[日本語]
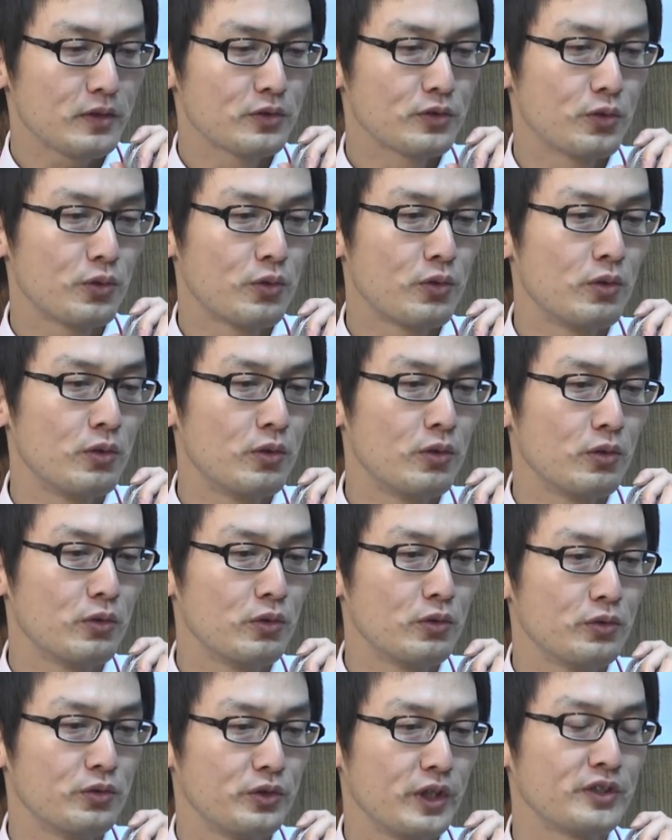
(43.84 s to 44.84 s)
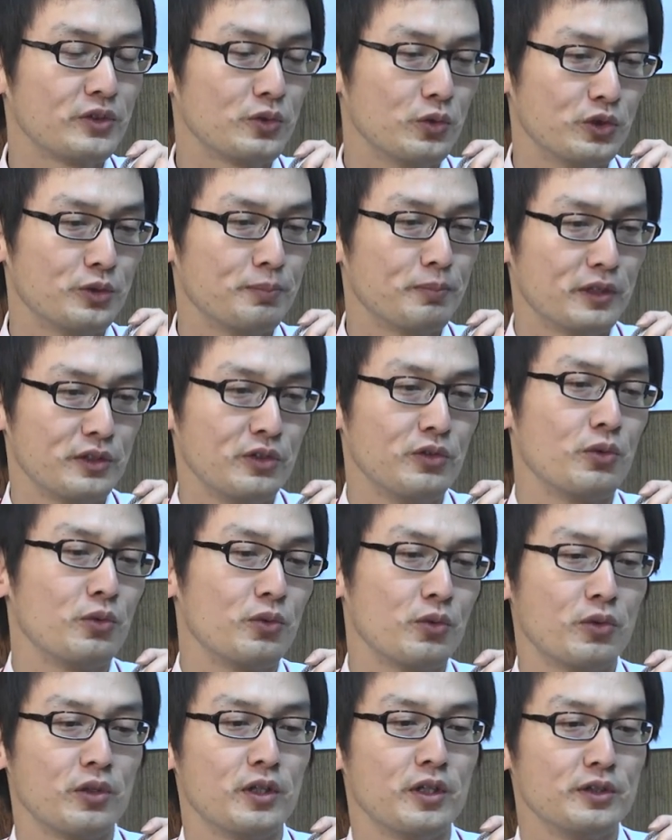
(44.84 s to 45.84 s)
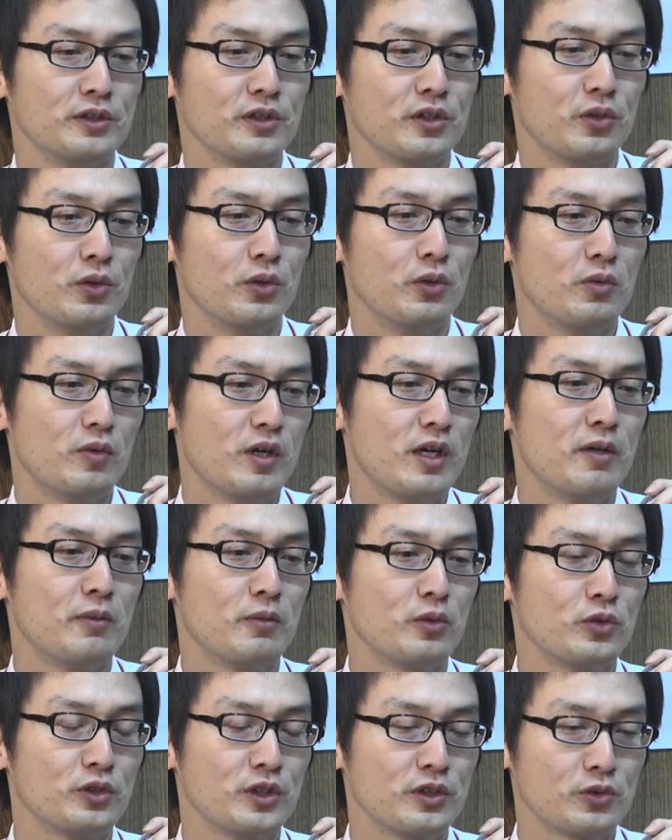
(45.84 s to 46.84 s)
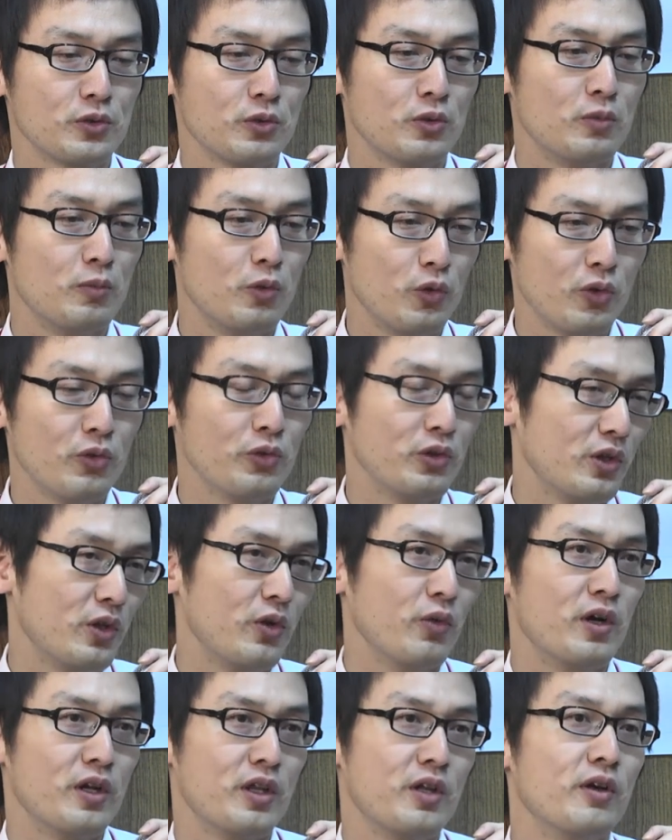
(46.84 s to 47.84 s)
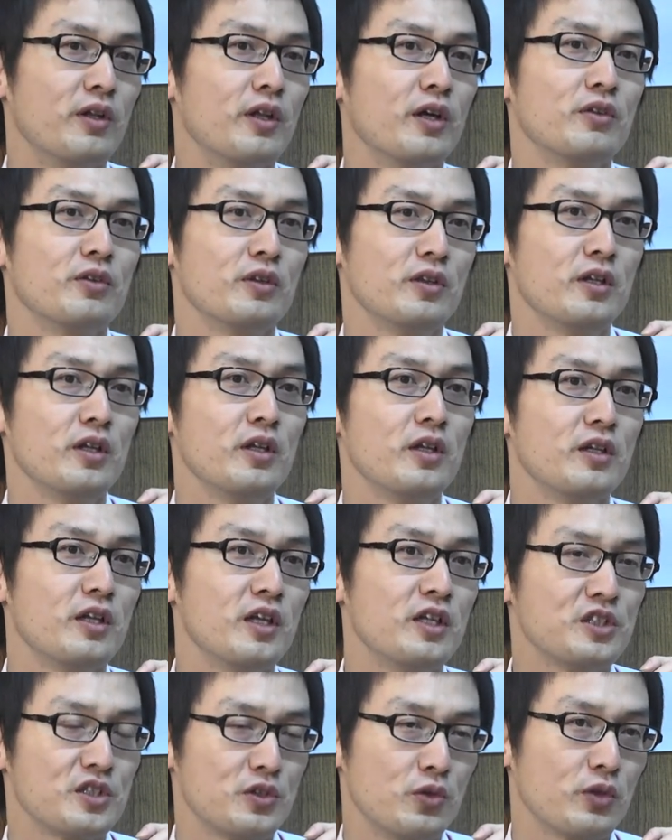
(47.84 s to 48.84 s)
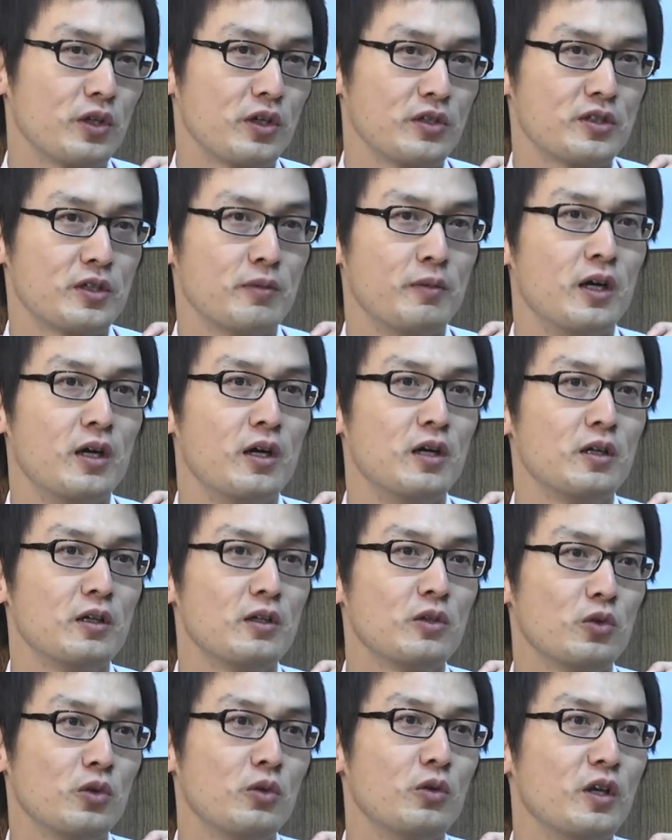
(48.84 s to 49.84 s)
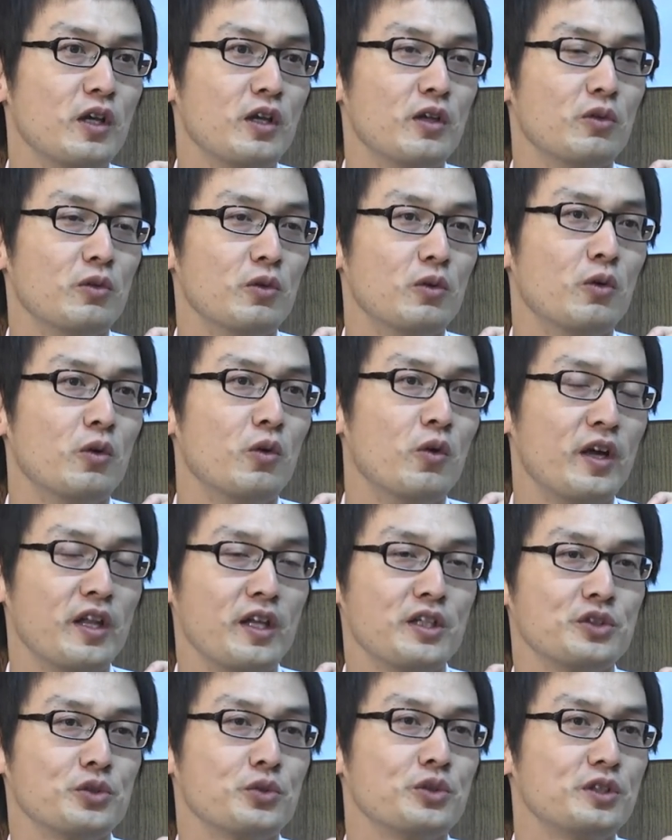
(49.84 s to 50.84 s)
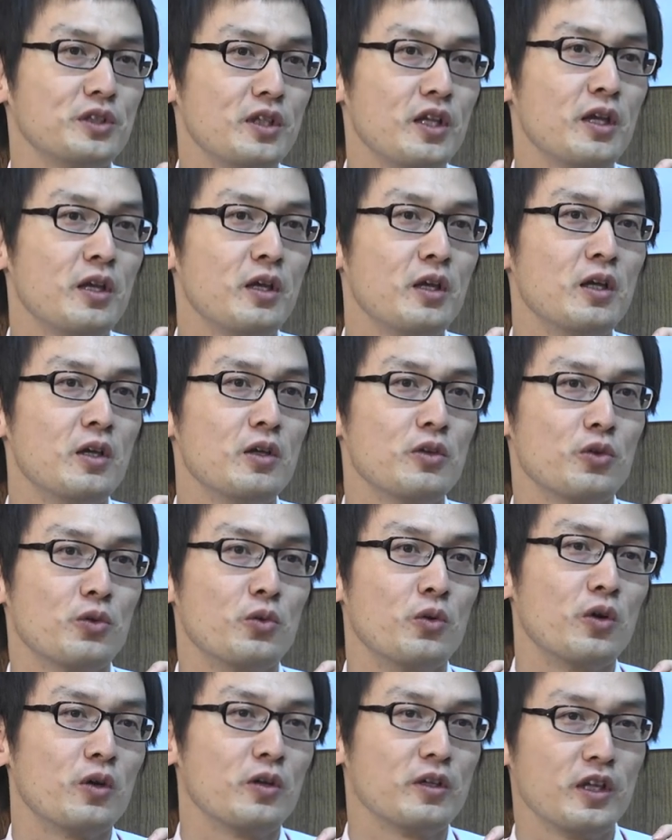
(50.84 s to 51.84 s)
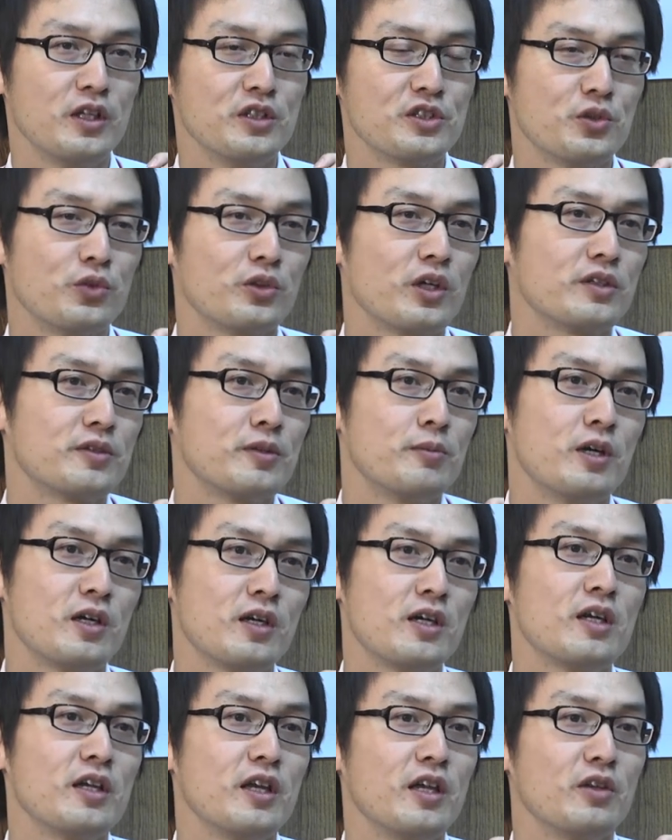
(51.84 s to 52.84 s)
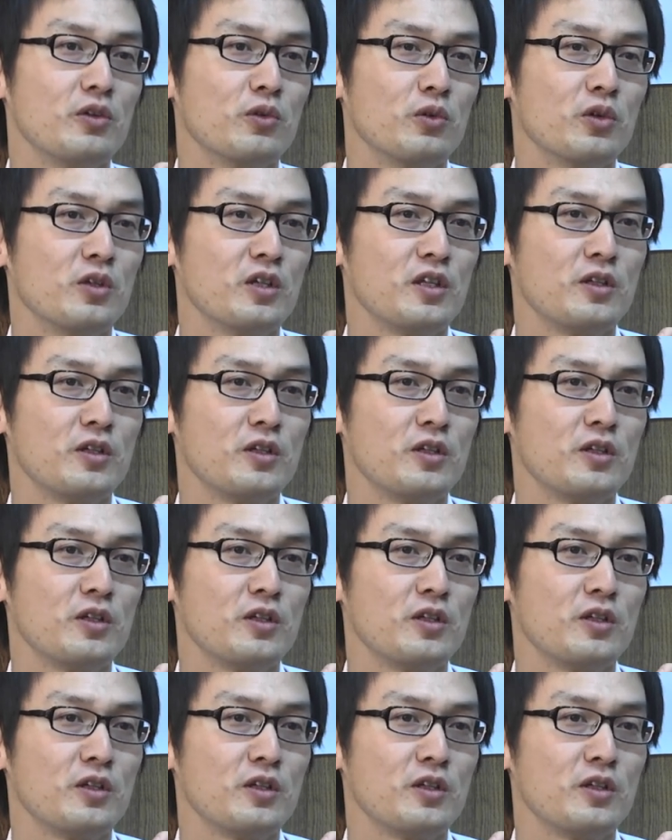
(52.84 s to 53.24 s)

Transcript: その増やす50%のところなんですけどは当然その物を売って終わりではなくて現地のお客様と,、えーと、お話をしてその現地のお客様が、えーと、期